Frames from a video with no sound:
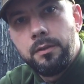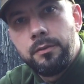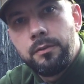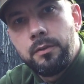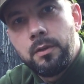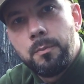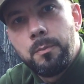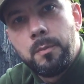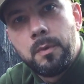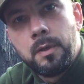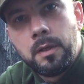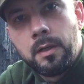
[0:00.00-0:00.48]
Das
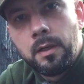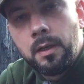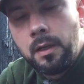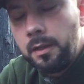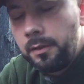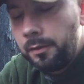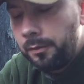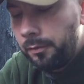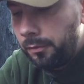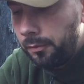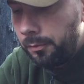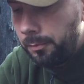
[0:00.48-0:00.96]
kann man dann
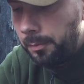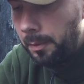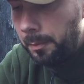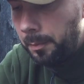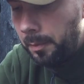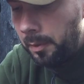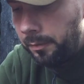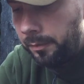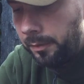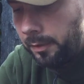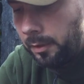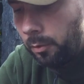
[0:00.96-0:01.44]
ein,
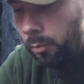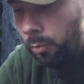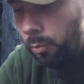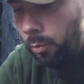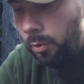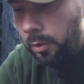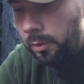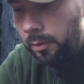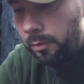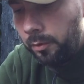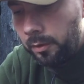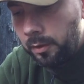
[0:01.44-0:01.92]
zweimal
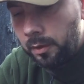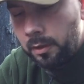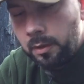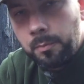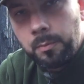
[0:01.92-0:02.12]
wiederholen und dann